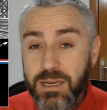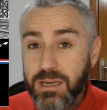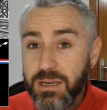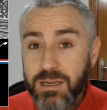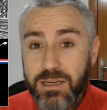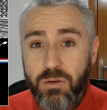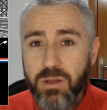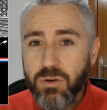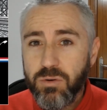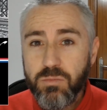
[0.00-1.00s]
Y ya os
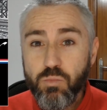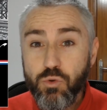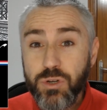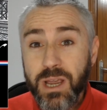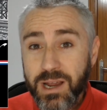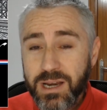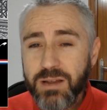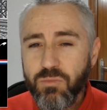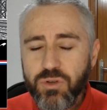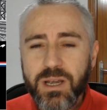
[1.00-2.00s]
digo, muchas
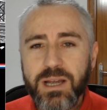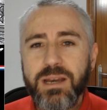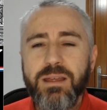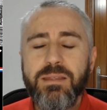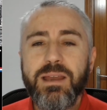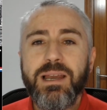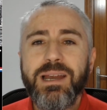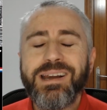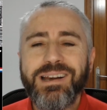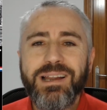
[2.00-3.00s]
ganas, muchas ganas de
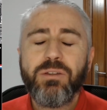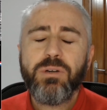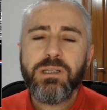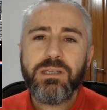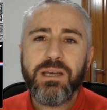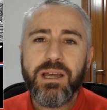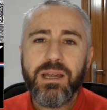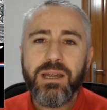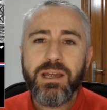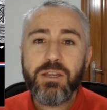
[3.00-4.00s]
leer relatos este
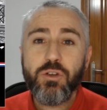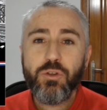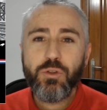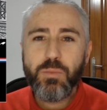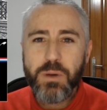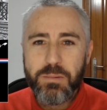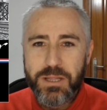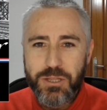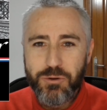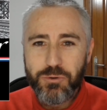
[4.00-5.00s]
año
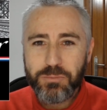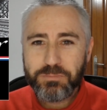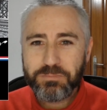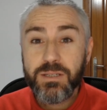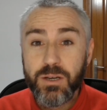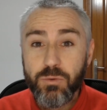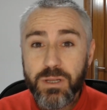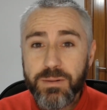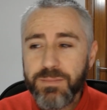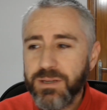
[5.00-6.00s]
2021.
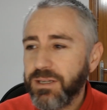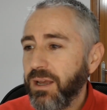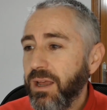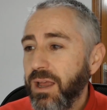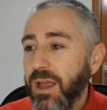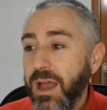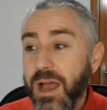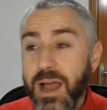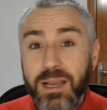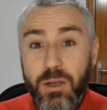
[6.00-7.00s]
Segunda premisa,
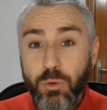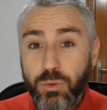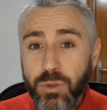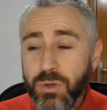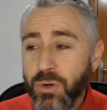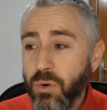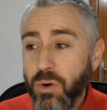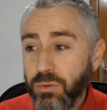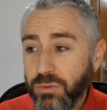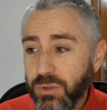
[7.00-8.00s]
¿a qué autor
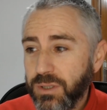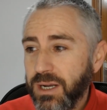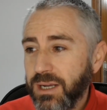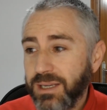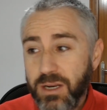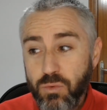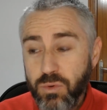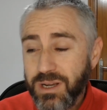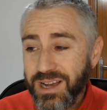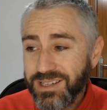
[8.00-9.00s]
o autora que
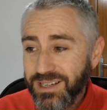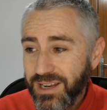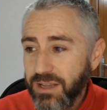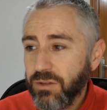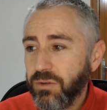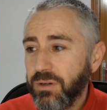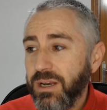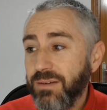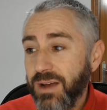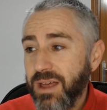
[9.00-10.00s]
nunca has leído
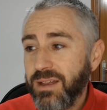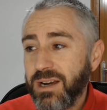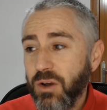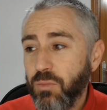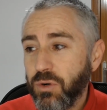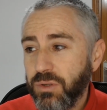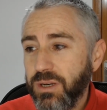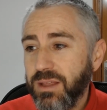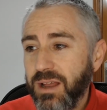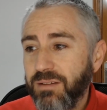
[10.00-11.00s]
le vas a dar la
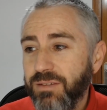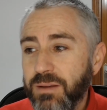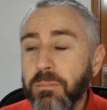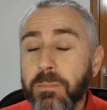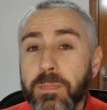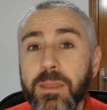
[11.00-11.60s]
oportunidad al fin?